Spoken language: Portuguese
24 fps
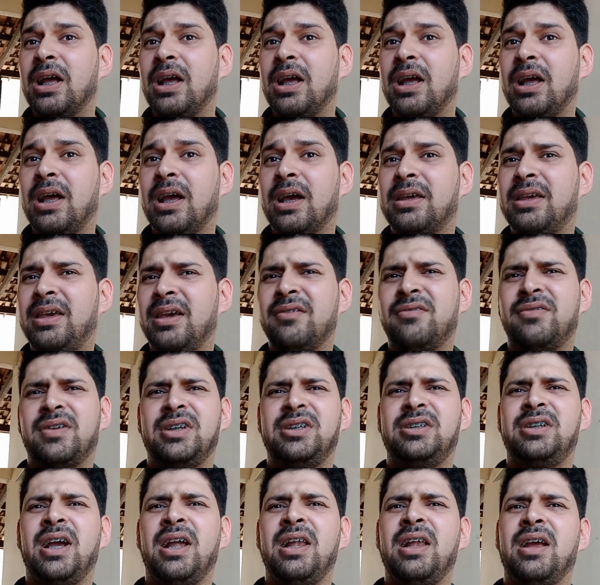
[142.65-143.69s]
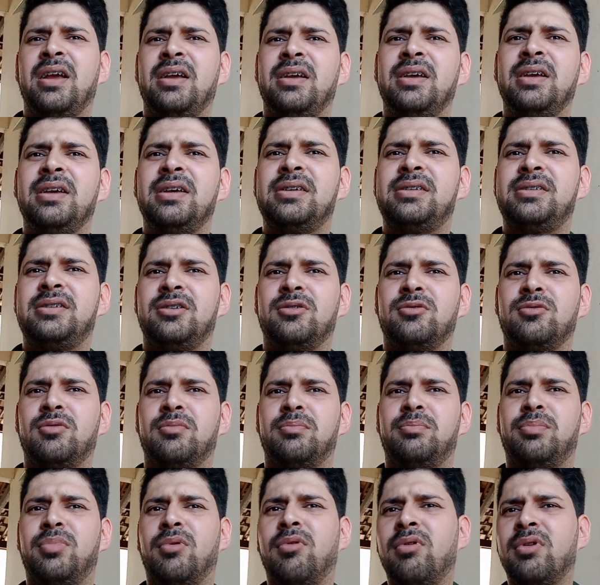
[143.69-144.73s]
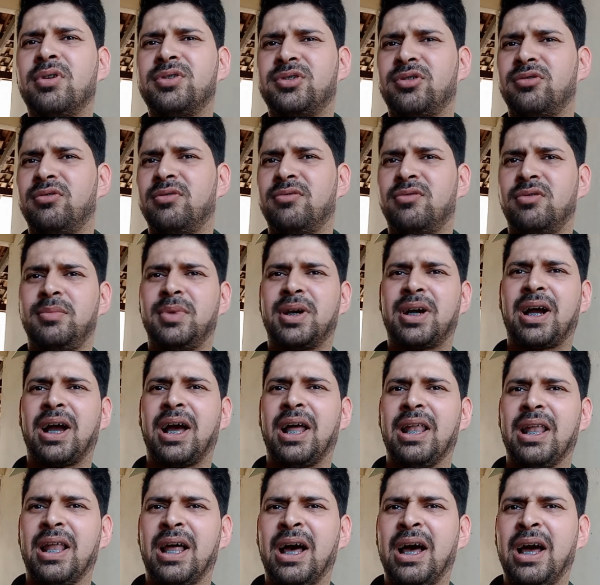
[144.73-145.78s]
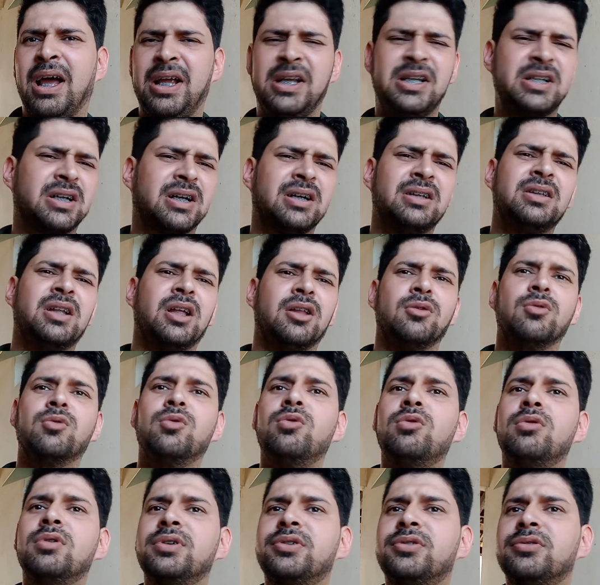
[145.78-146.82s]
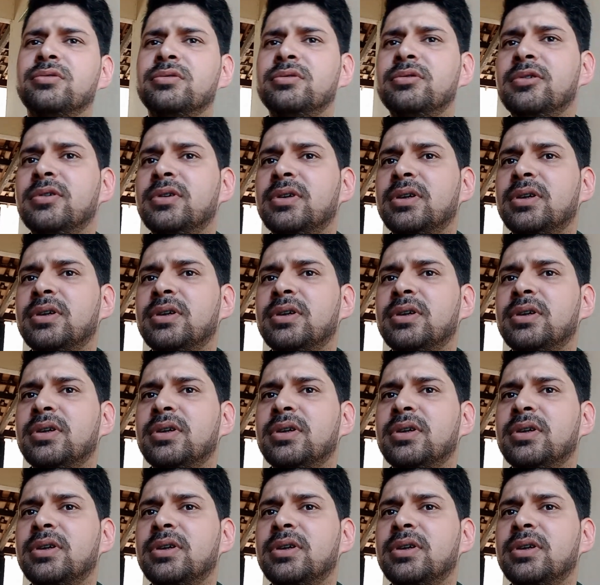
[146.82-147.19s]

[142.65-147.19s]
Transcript: é, que evangelho é esse? Eu não posso, eu não vou me calar, é escandaloso.